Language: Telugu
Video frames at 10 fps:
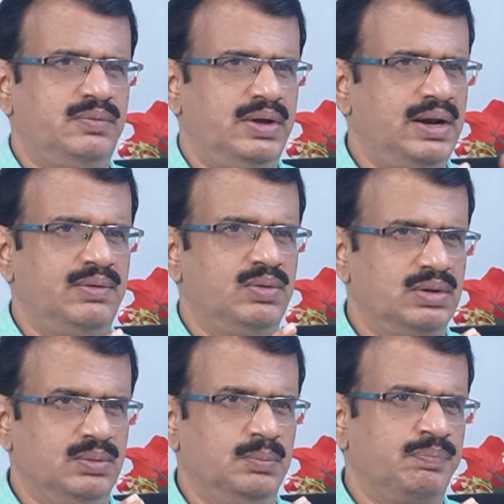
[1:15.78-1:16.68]
వేరే
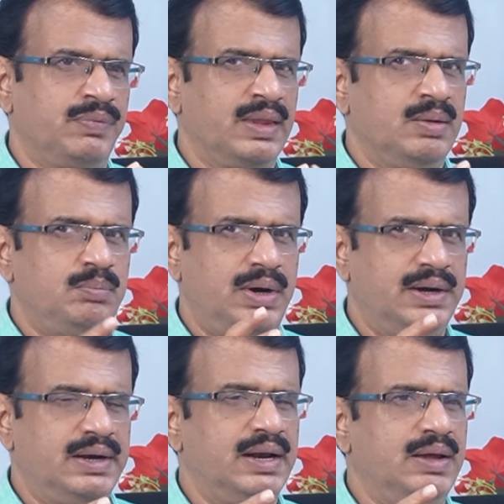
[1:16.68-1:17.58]
ఉండదు
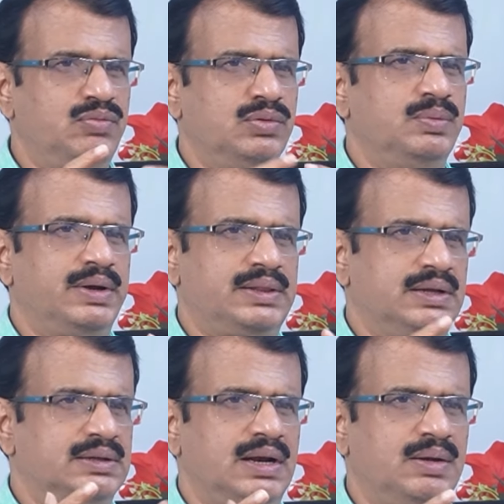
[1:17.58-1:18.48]
పార్టీ లైఫ్
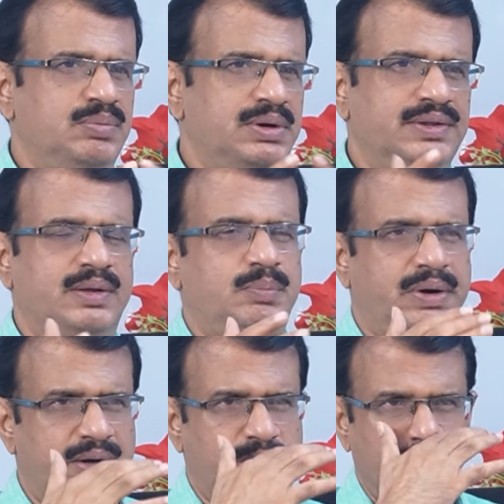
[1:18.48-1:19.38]
వ్యక్తిగత లైఫ్ అనేది
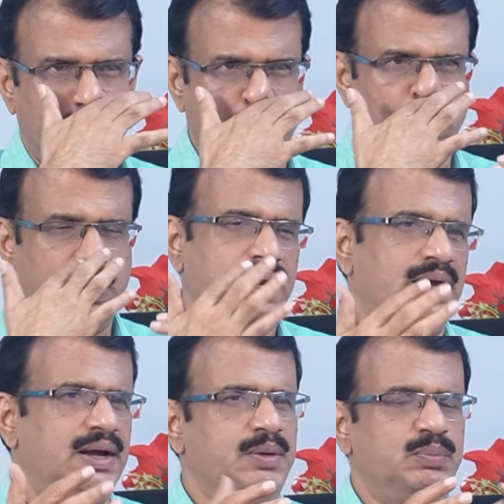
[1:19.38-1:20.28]
సపరేట్గా ఉండవు
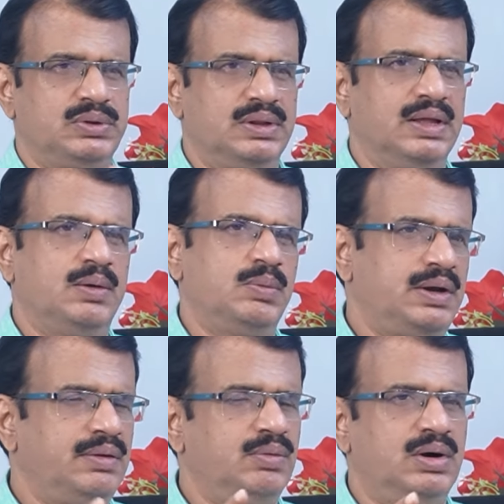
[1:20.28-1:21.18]
అలాగే అయిపోతుంది
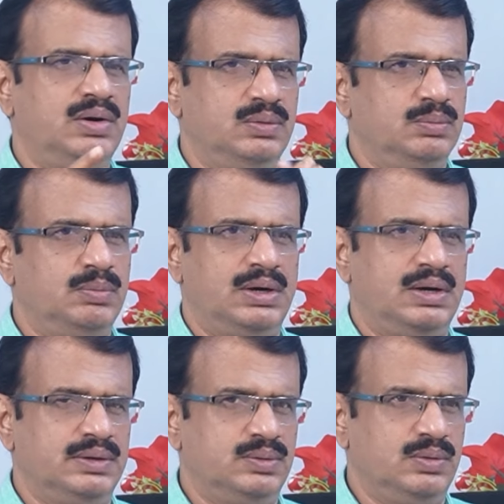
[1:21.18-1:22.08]
కాబట్టి వాళ్ళు
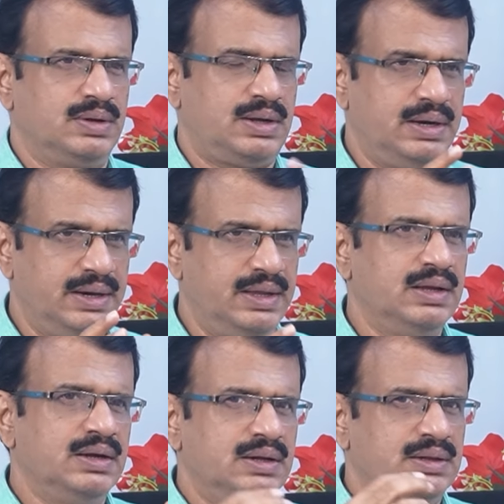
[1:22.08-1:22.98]
మాట్లాడుతుండ్రు కానీ
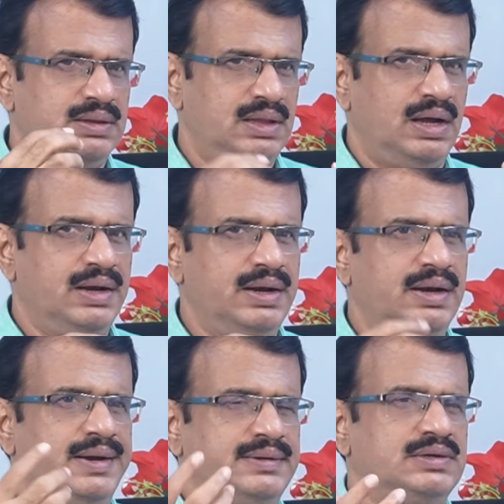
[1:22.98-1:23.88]
దాన్ని
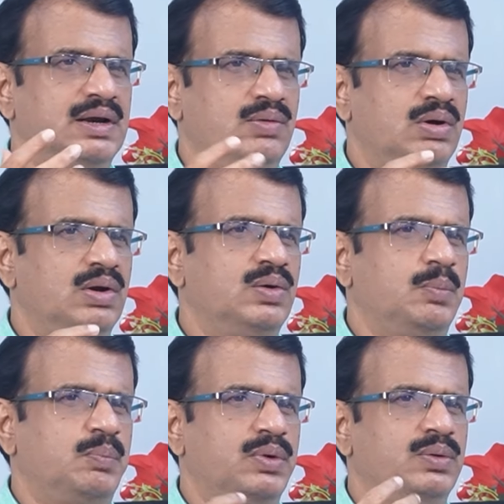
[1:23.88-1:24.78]
నేషనల్ లెవెల్లో
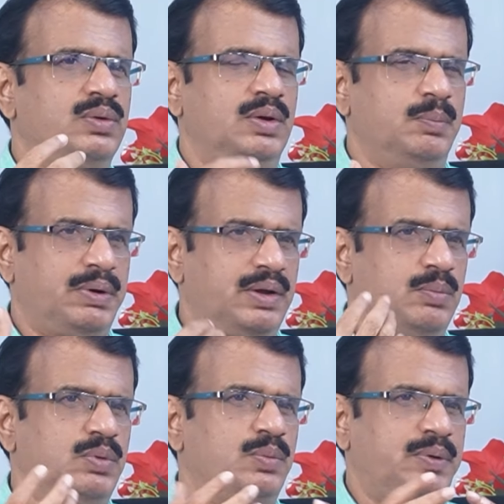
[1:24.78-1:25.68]
ఇప్పుడు
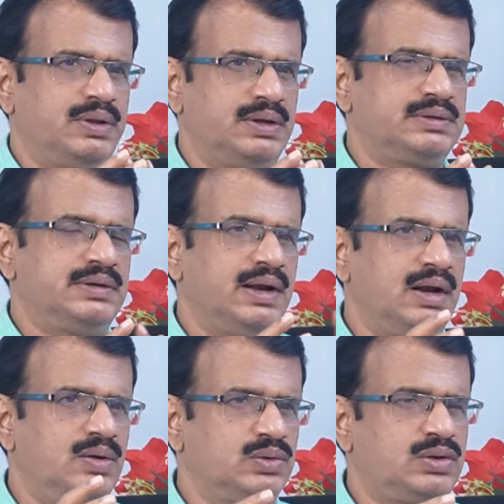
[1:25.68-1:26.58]
ఇప్పటికిప్పుడు ప్రొజెక్ట్
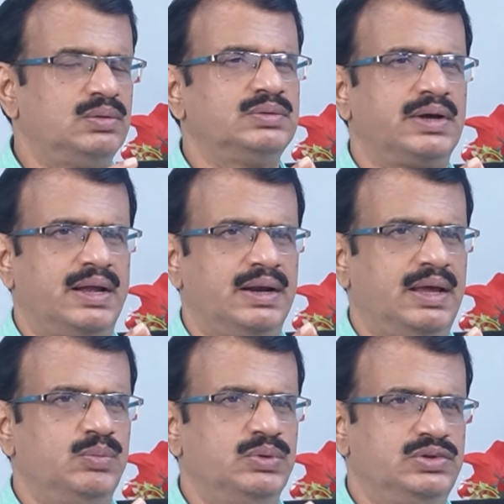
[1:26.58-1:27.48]
చేయాల్సిన అవసరం జగన్కి
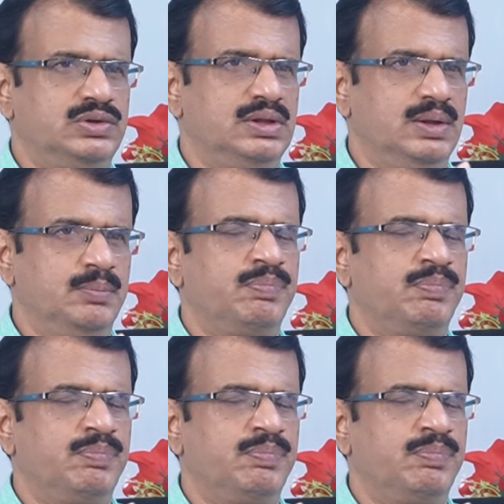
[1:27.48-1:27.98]
ఏమొచ్చింది